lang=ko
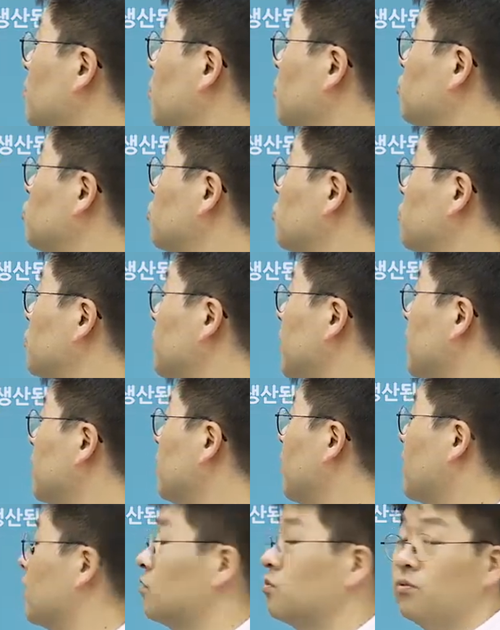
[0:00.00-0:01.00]
범주는 한
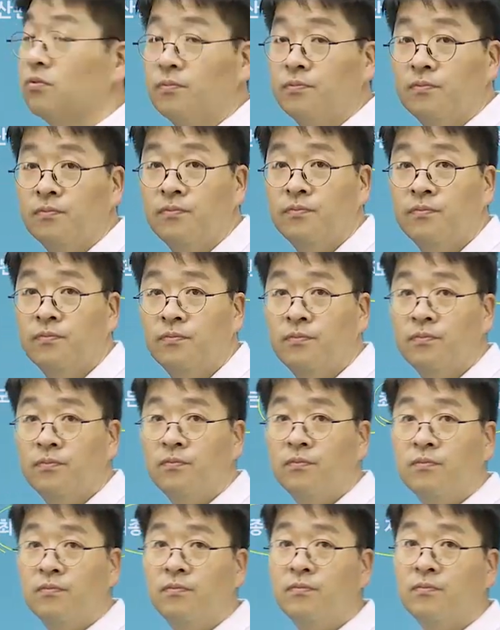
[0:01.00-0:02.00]
나라죠.
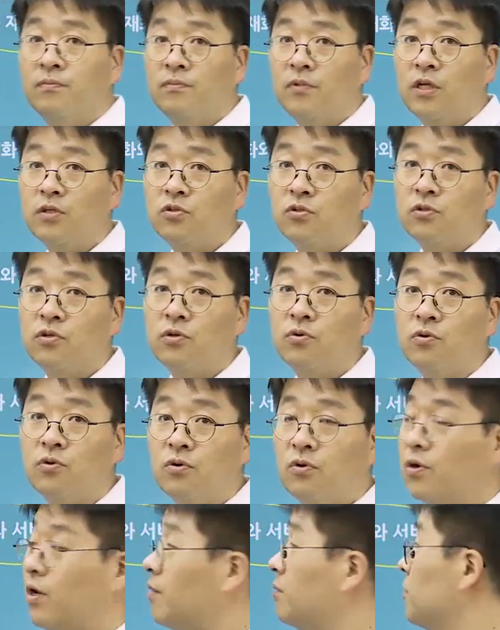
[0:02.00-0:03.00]

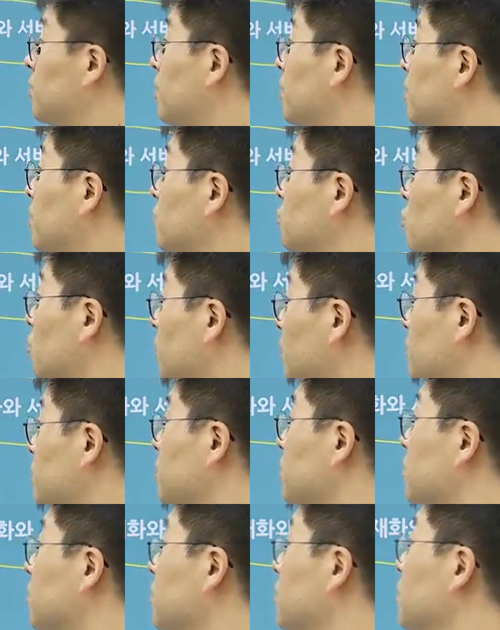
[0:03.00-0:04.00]
내셔널로 합니다.
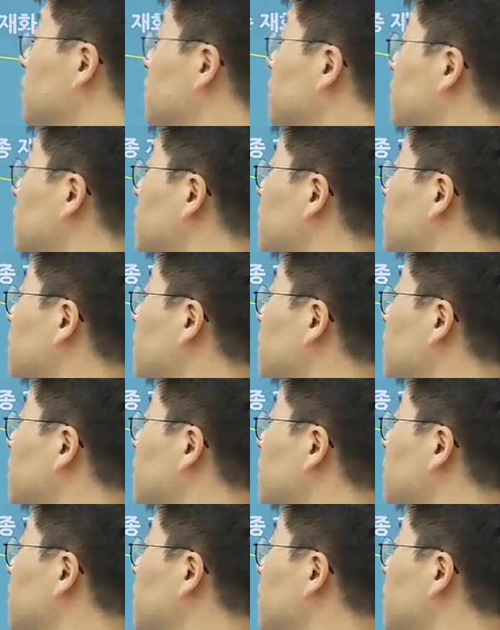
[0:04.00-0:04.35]
도메스틱클리,